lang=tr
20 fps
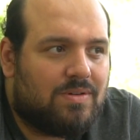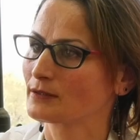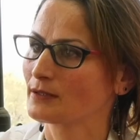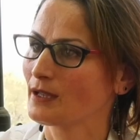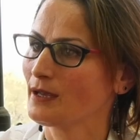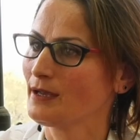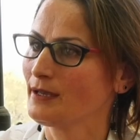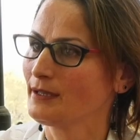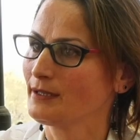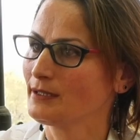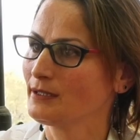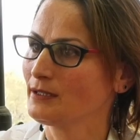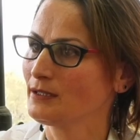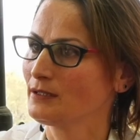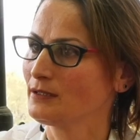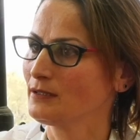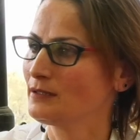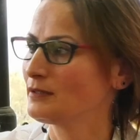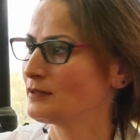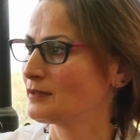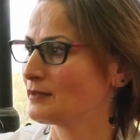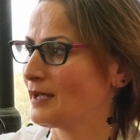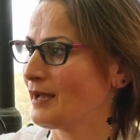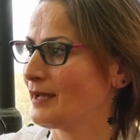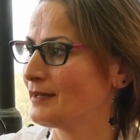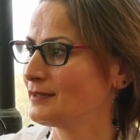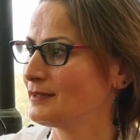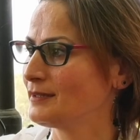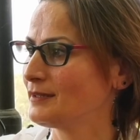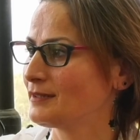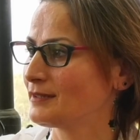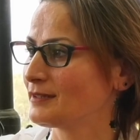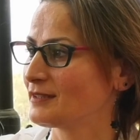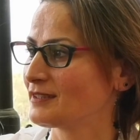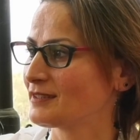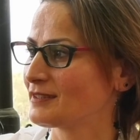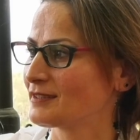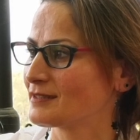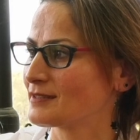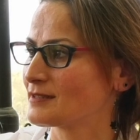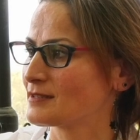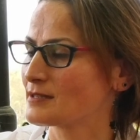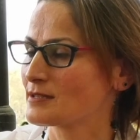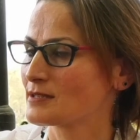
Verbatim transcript: Daha iyi yani e,